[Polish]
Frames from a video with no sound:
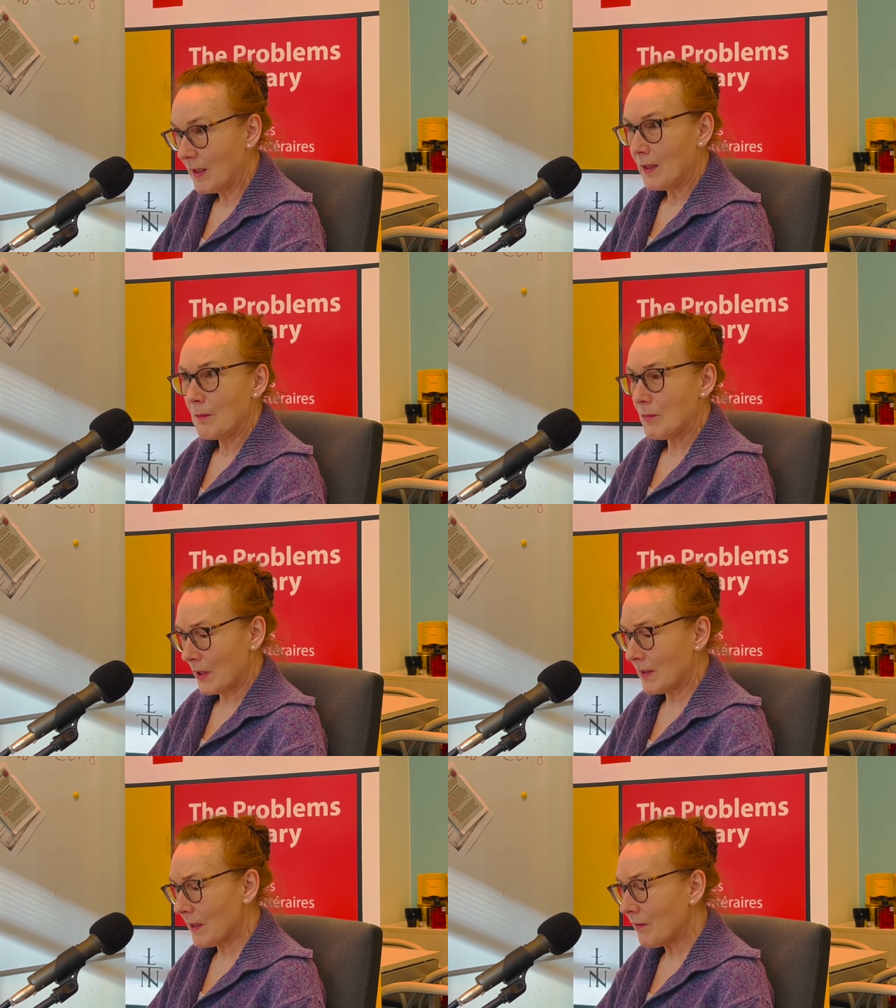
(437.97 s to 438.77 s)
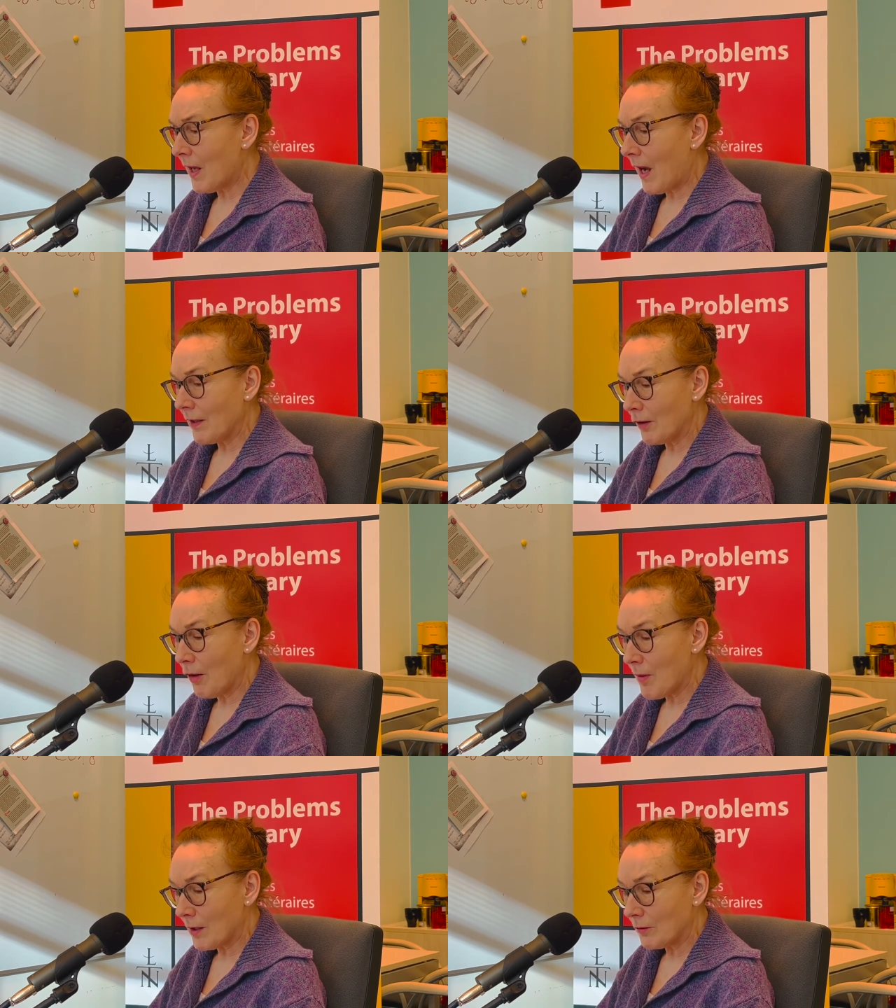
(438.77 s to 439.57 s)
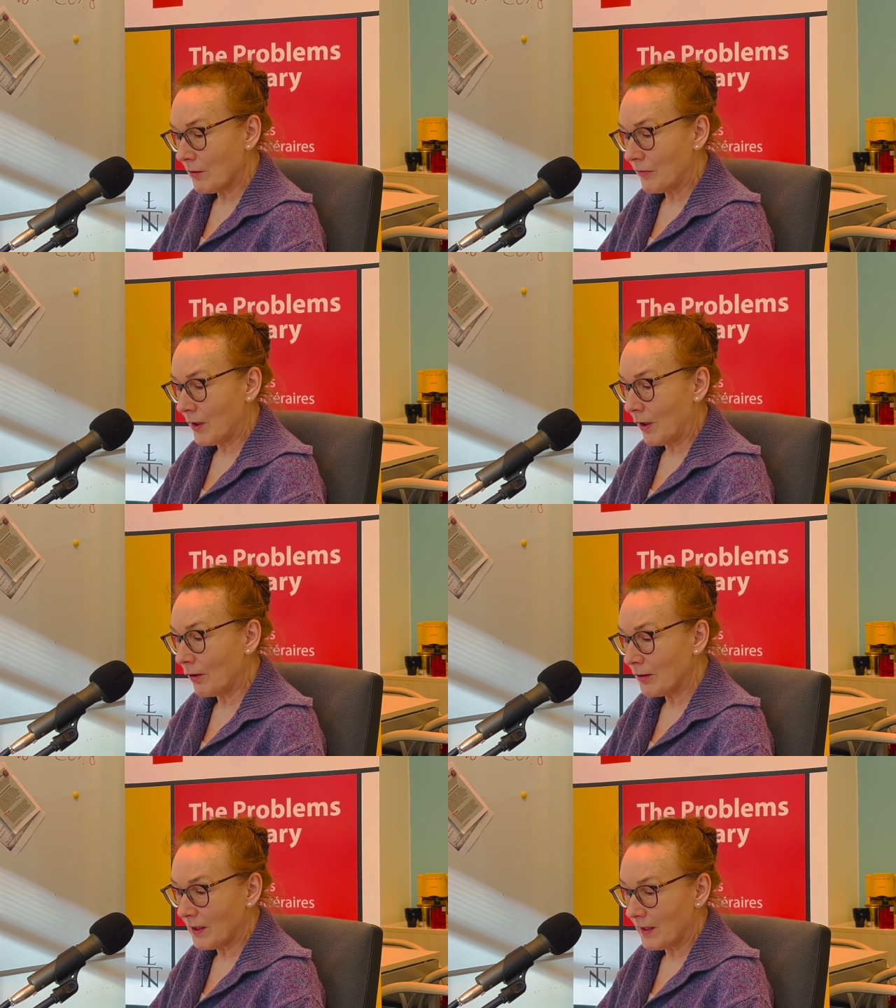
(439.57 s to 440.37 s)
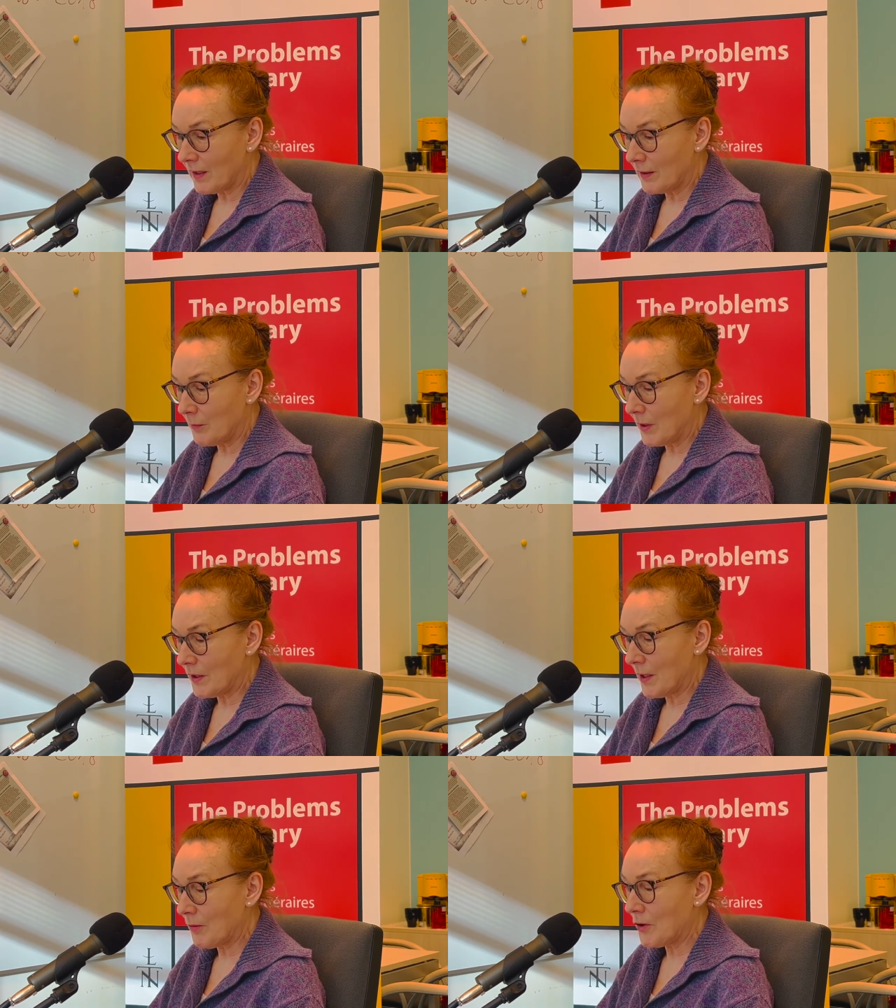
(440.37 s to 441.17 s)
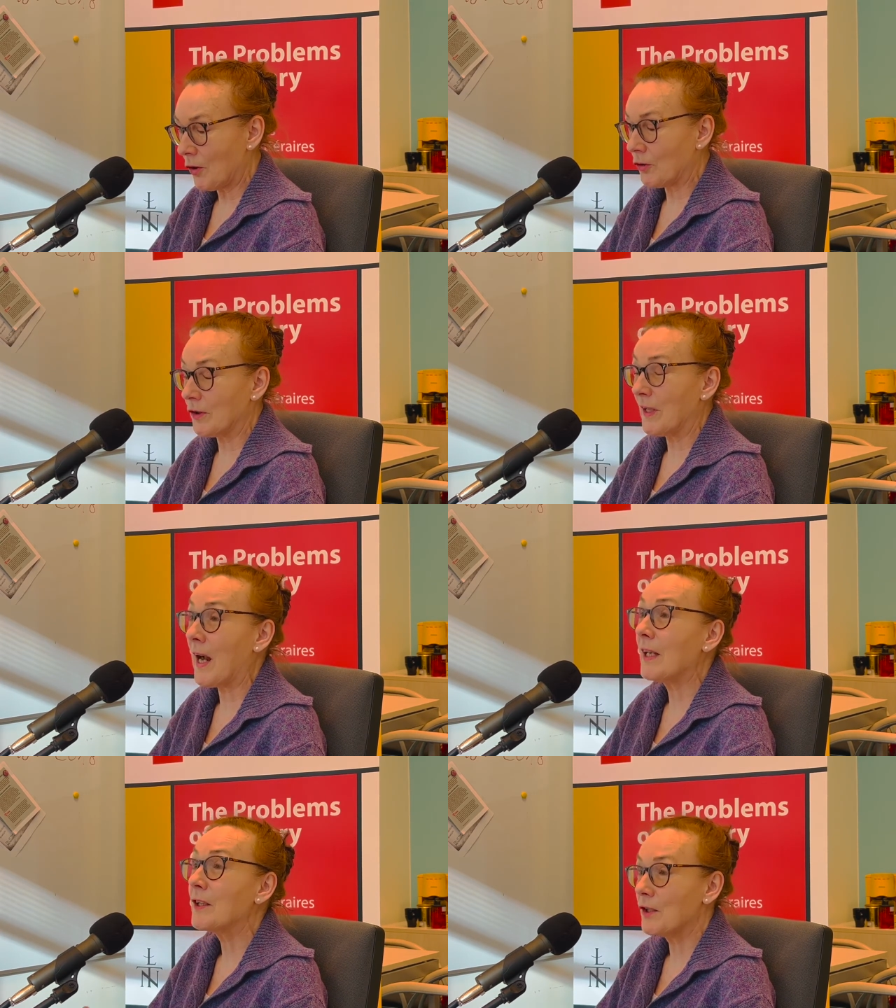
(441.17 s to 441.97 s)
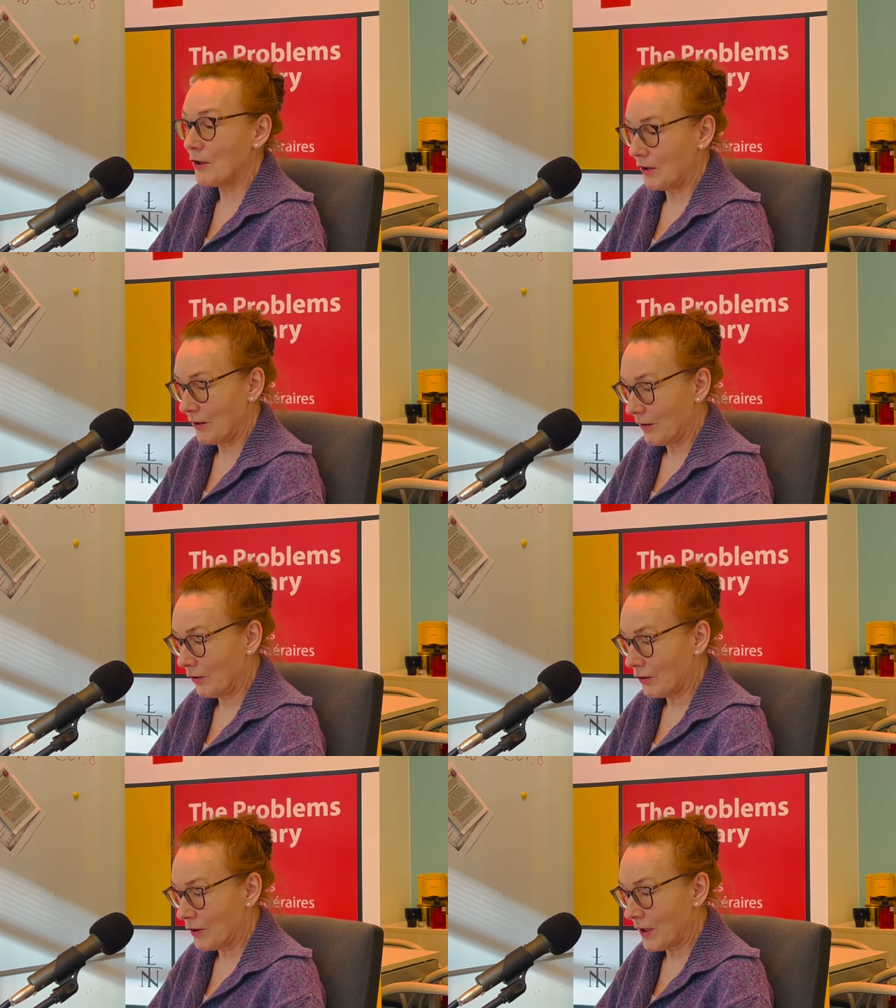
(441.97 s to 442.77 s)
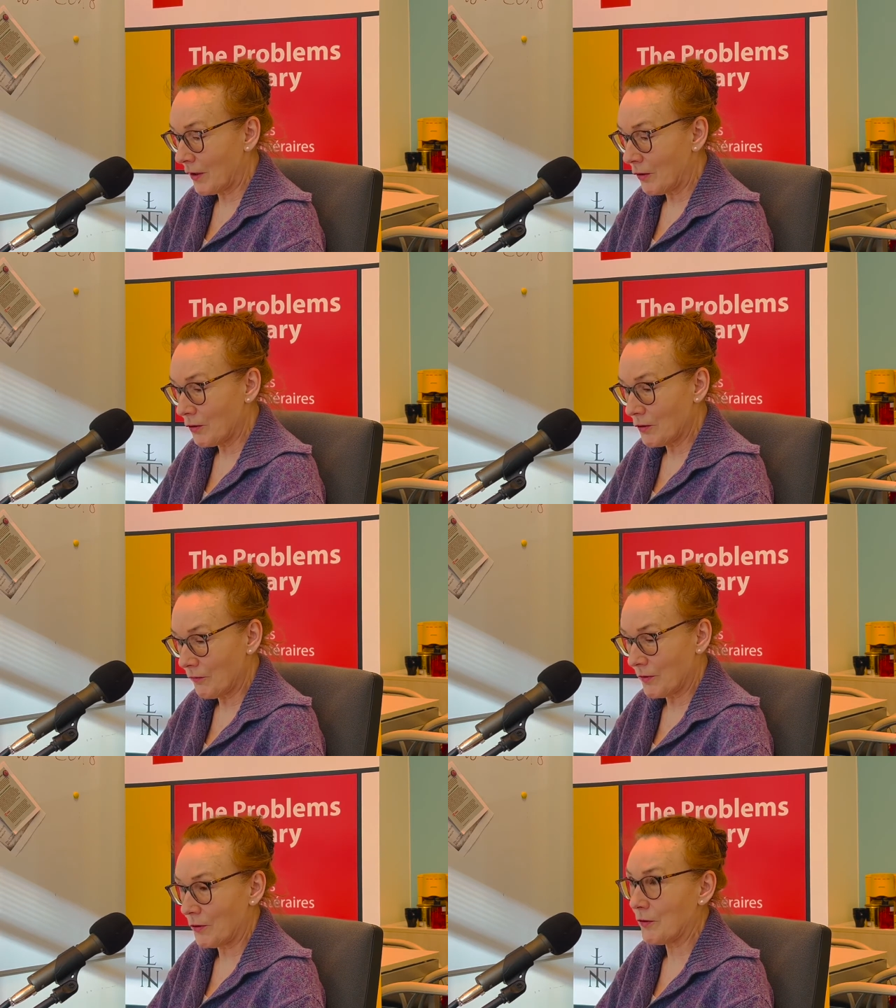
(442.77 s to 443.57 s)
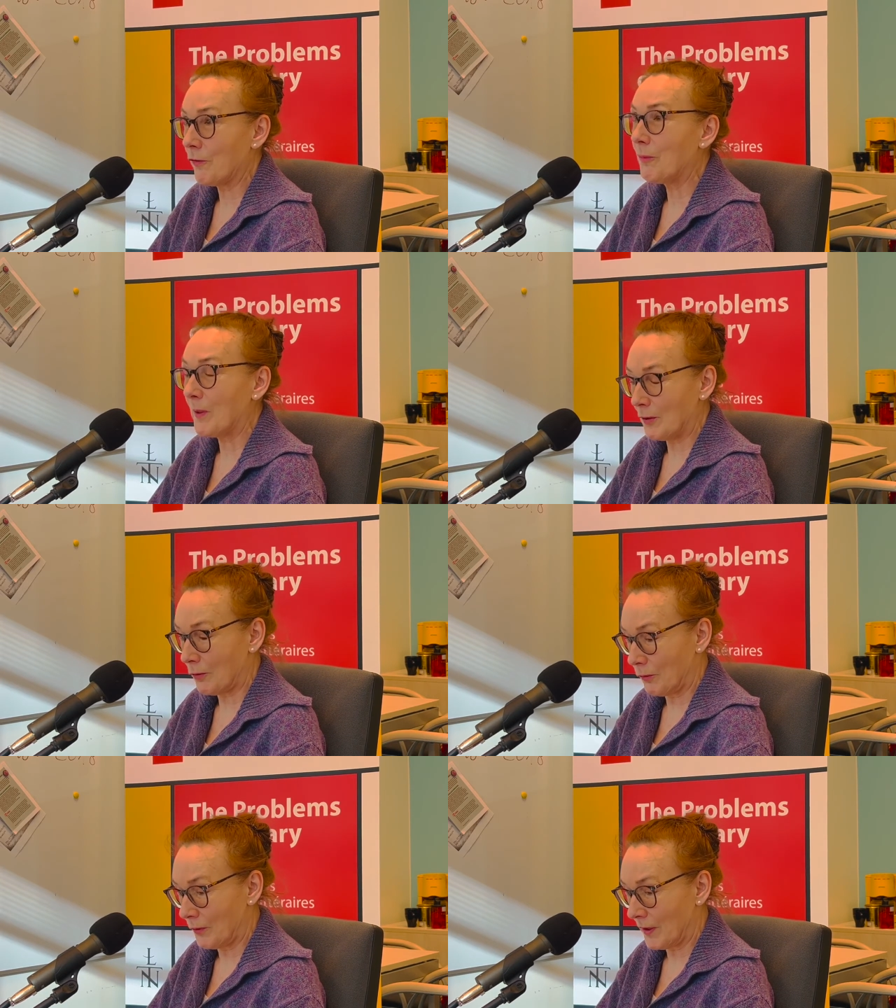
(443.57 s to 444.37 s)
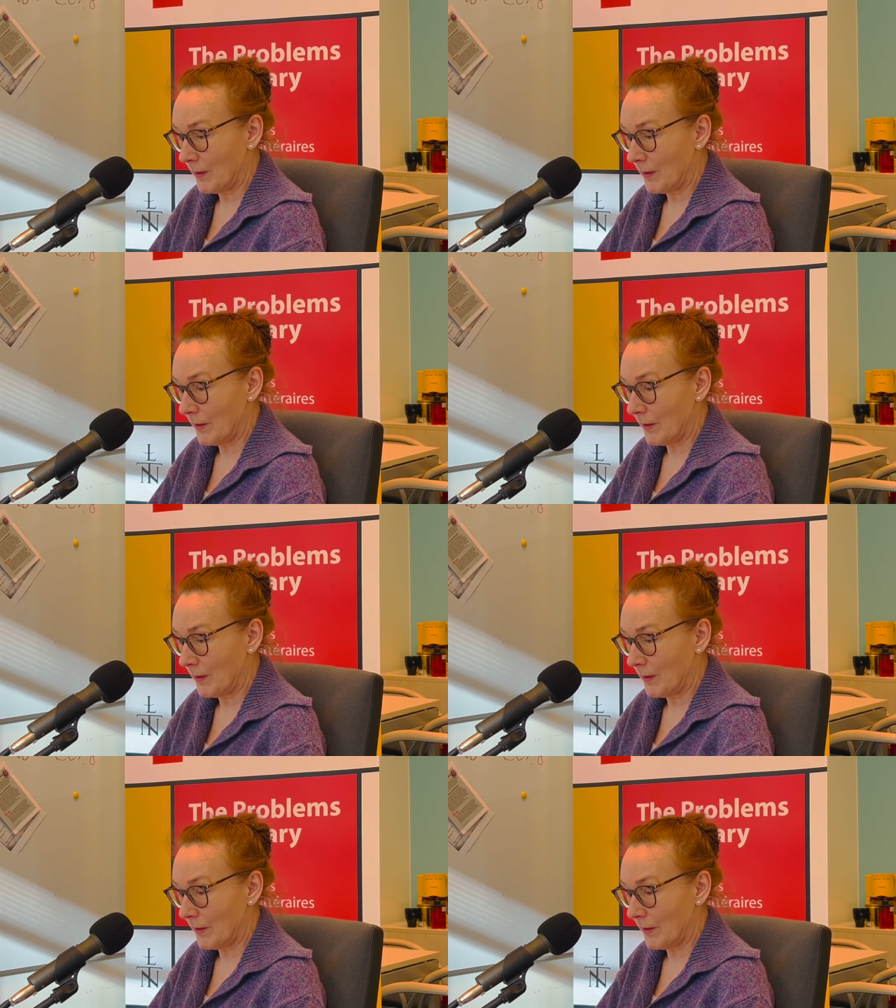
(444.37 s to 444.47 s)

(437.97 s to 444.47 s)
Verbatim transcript: Przedstawia anioła, który wygląda, jak gdyby chciał się oddalić od czegoś, w co się wpatruje.